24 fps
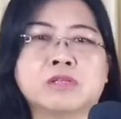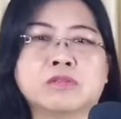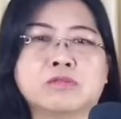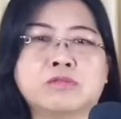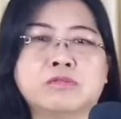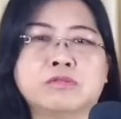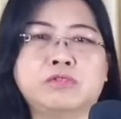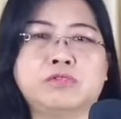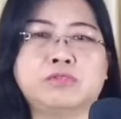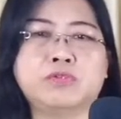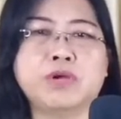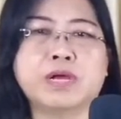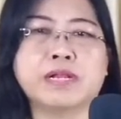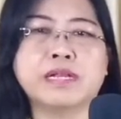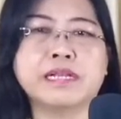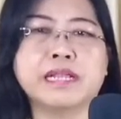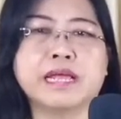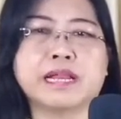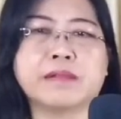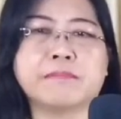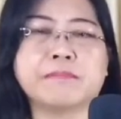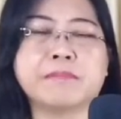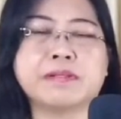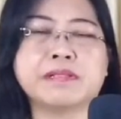tujuan
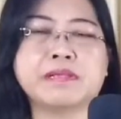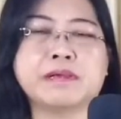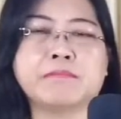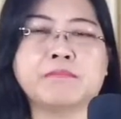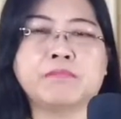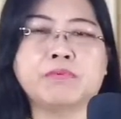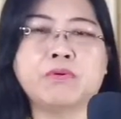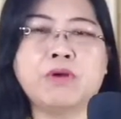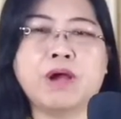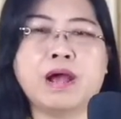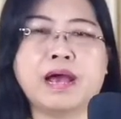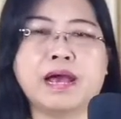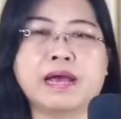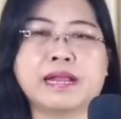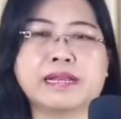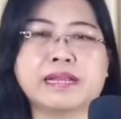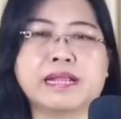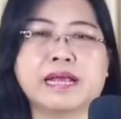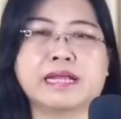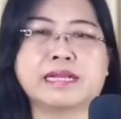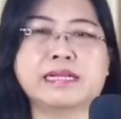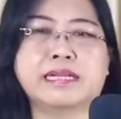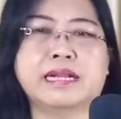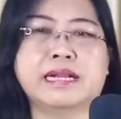dari
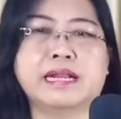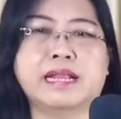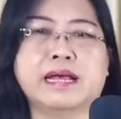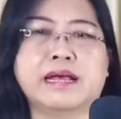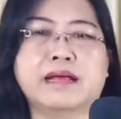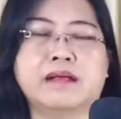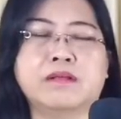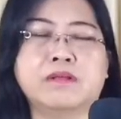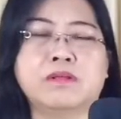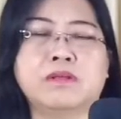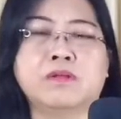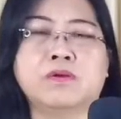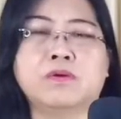penyembuhan adalah